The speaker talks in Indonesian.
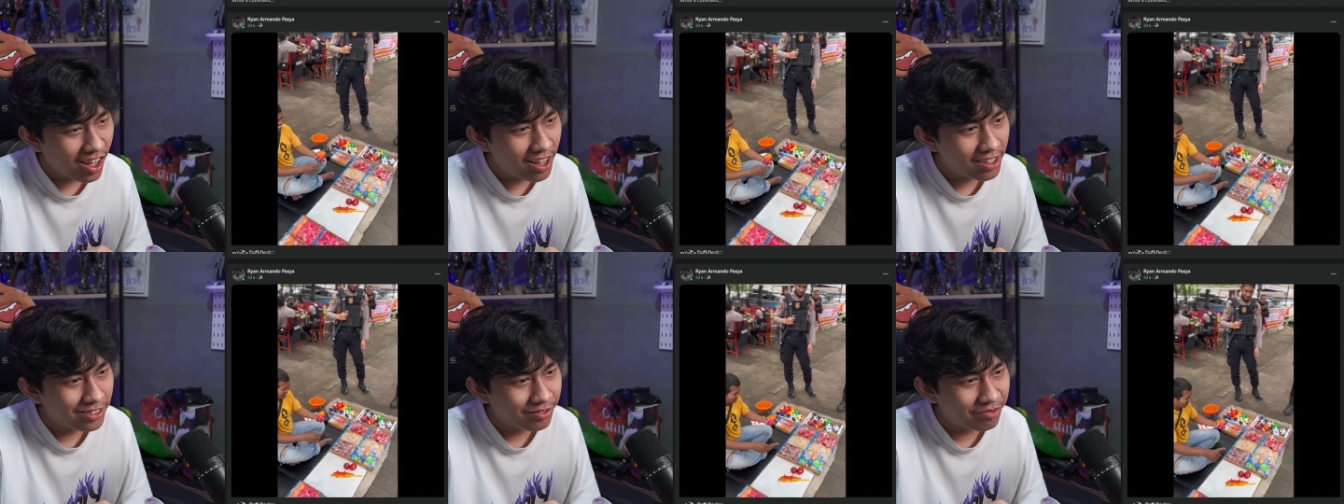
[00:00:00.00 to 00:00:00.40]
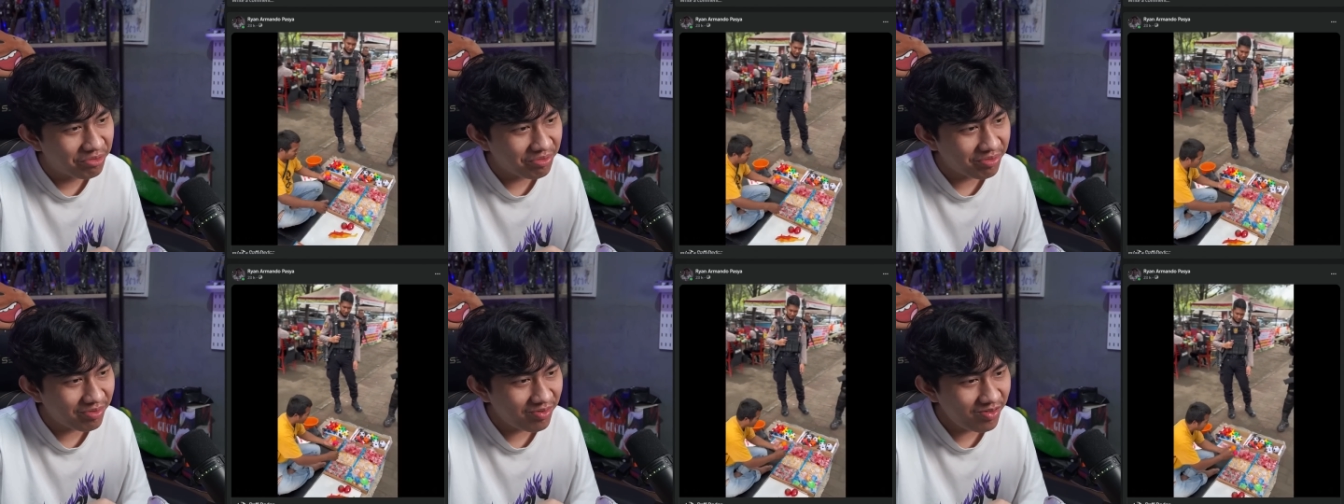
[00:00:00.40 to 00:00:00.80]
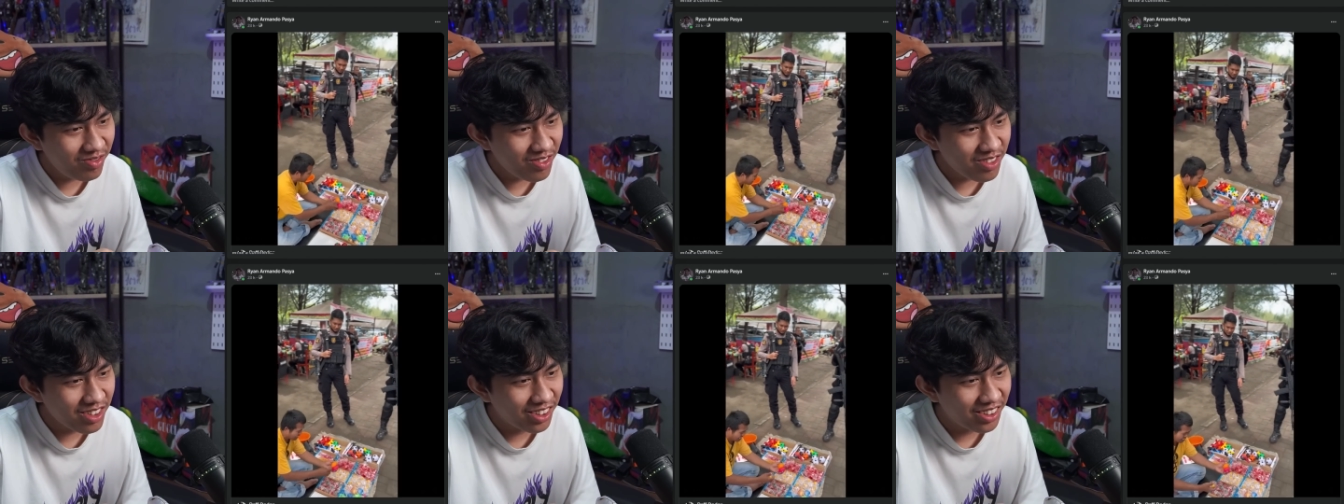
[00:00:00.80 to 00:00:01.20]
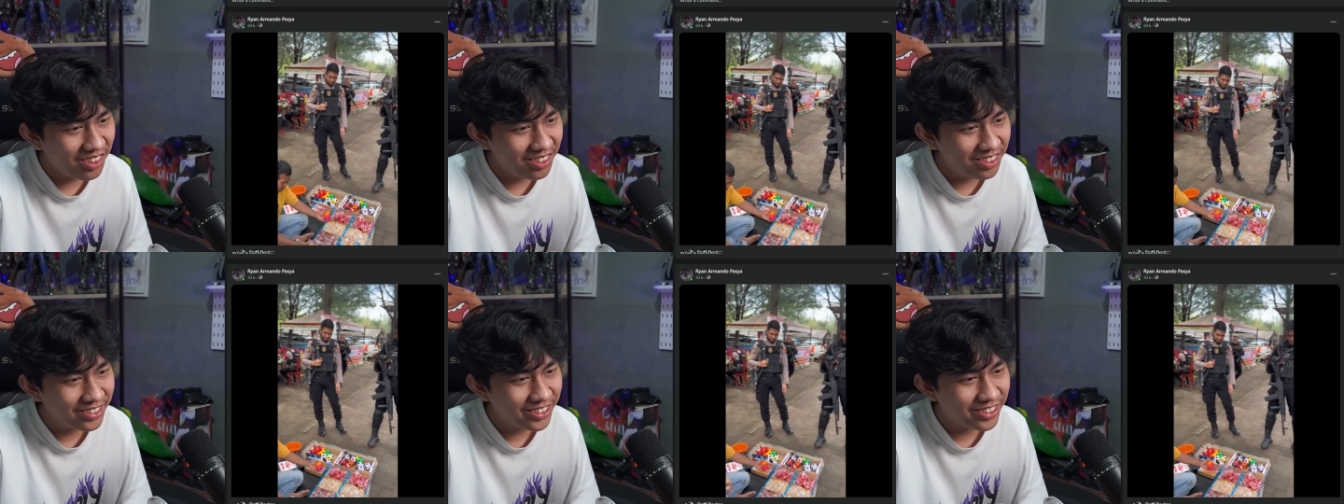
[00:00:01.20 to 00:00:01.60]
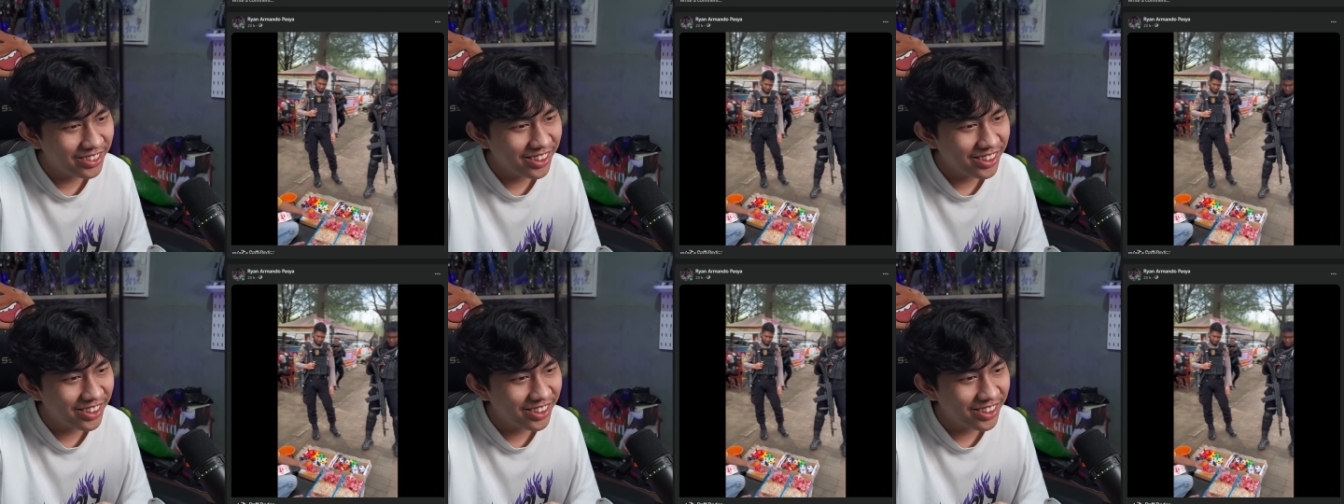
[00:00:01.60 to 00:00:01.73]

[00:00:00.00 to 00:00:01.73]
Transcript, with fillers: ini kalau kau tuh nih dok ya